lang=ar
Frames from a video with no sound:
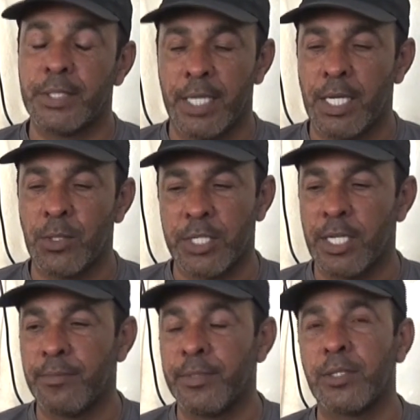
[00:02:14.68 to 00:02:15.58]
يا أهلا
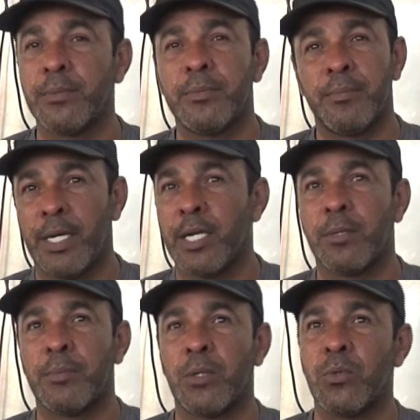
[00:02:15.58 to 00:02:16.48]
وسهلا بكم
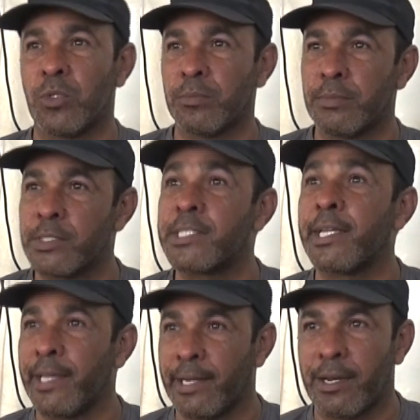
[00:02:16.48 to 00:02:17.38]
معكم أخوكم
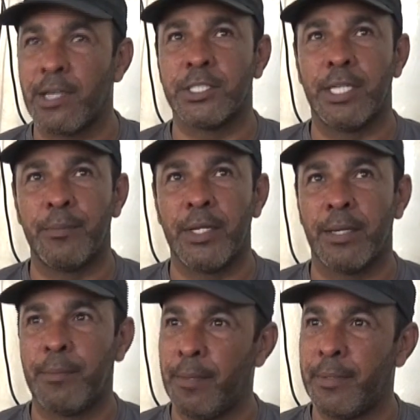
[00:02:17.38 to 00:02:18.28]
الصغير راشد عبد
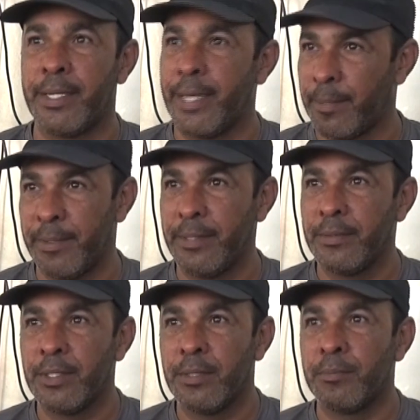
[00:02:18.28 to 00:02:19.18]
الله محمد النقبي
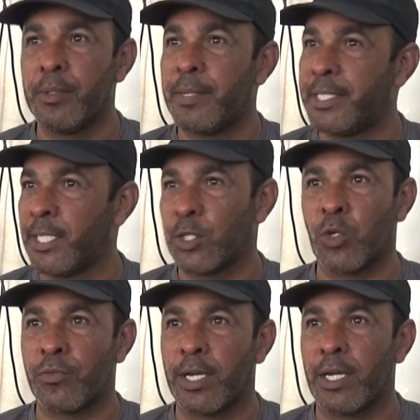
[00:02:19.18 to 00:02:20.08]
من مدينة
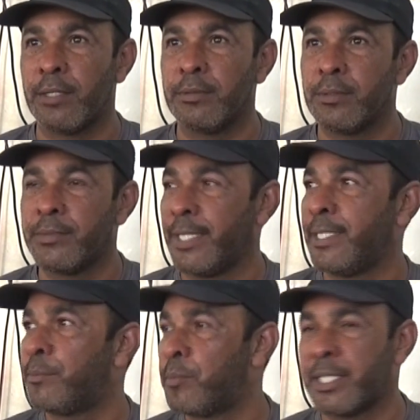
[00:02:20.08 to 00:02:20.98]
خورفكان
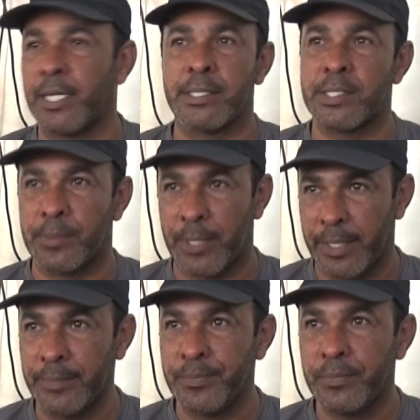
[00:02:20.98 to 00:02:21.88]
تحديدا من منطقة
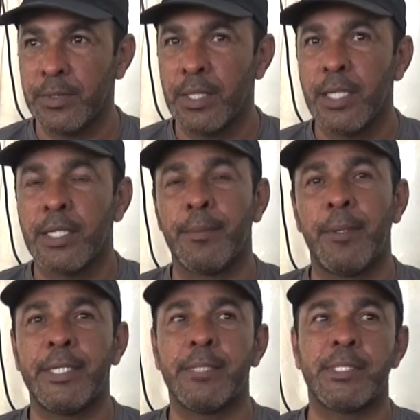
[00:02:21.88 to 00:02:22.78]
الزبارة
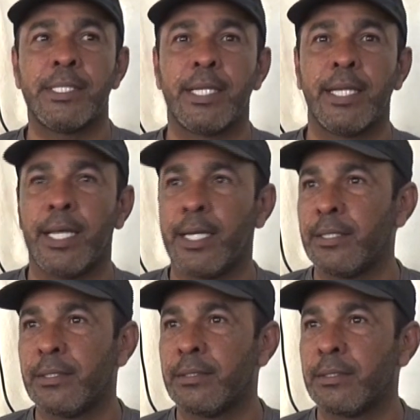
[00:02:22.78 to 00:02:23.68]
طبعا بدأت مسيرتي أنا
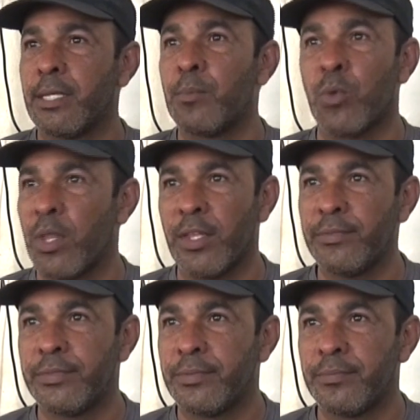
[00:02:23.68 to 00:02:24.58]

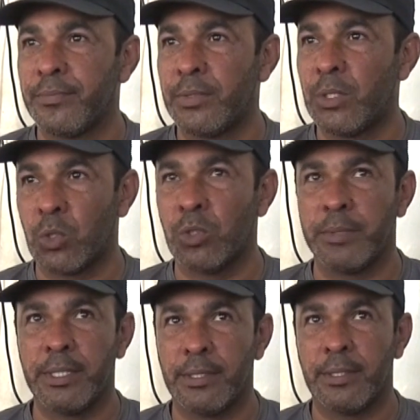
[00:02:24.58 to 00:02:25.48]
كموظف
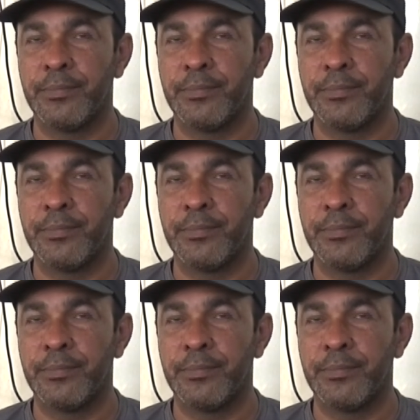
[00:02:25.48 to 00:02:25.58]
حكومي